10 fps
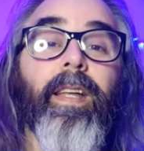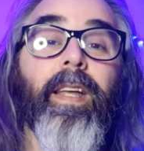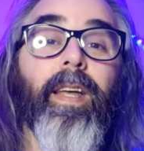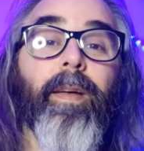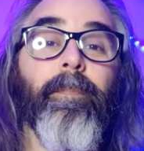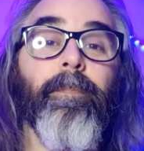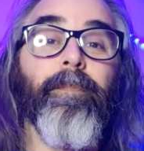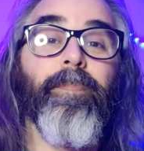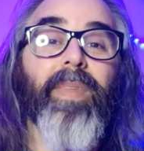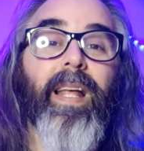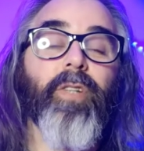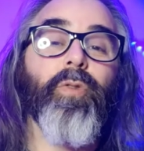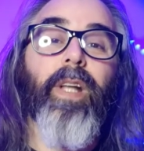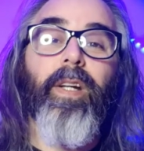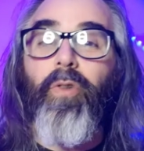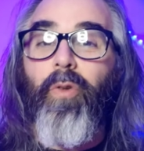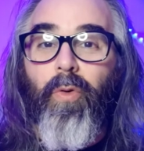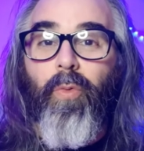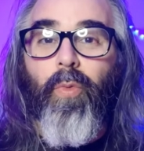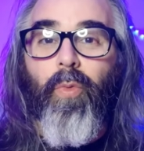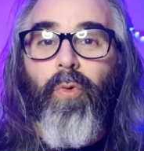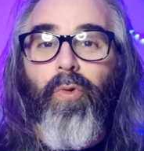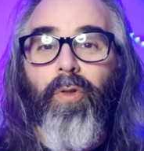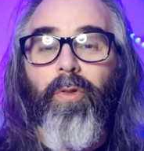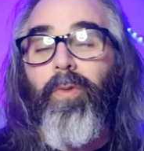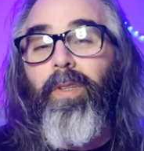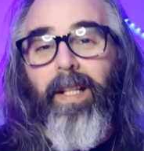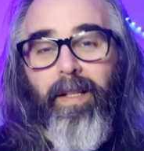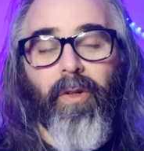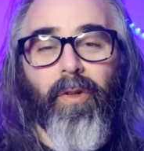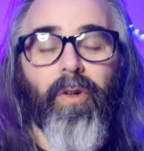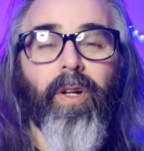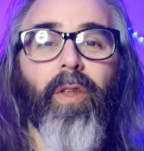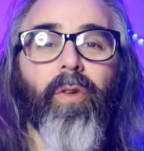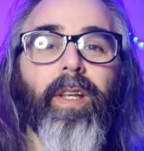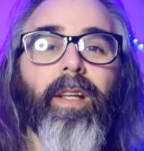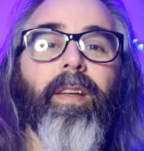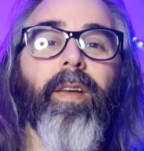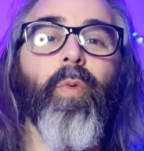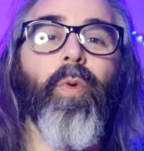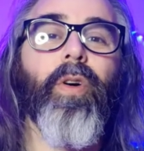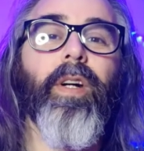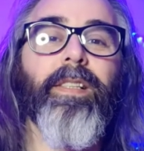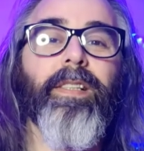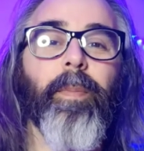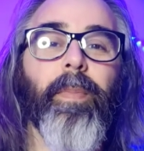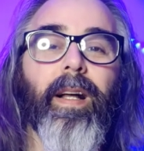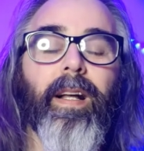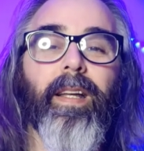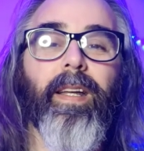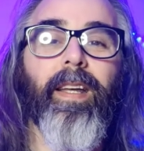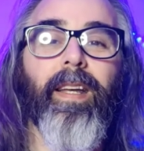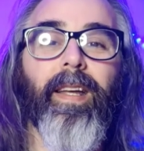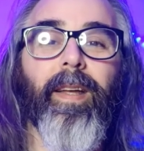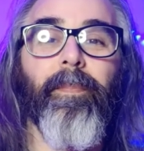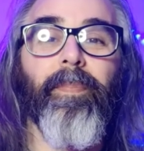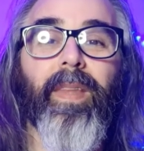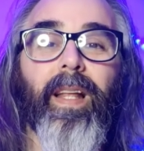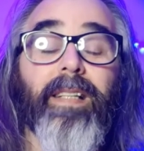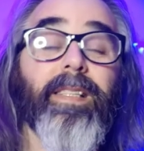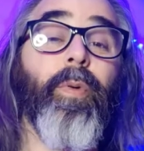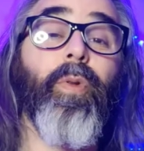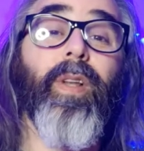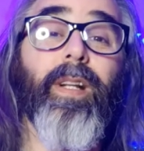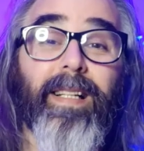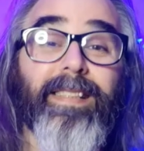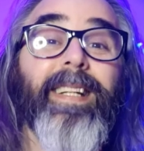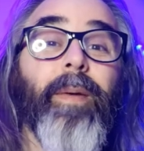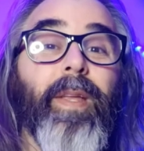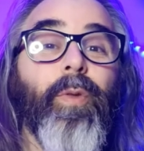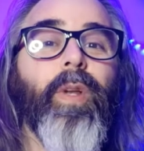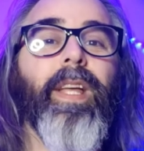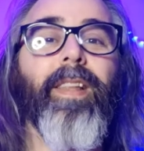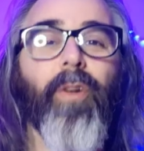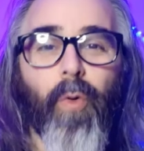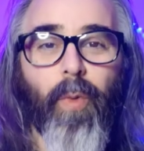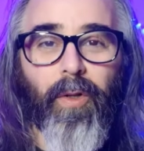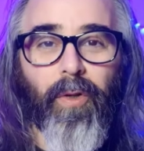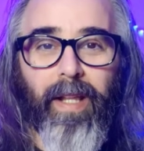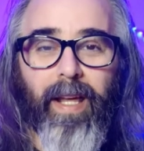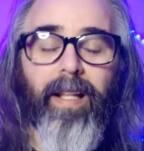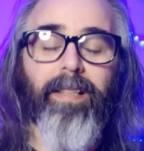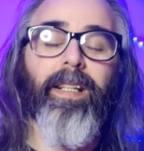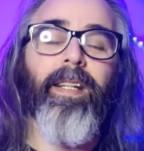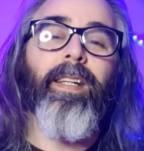Em, resulta que yo doy un curso, dentro de los que doy, uno que se llama em, la, sabiduría de los cuentos de hadas.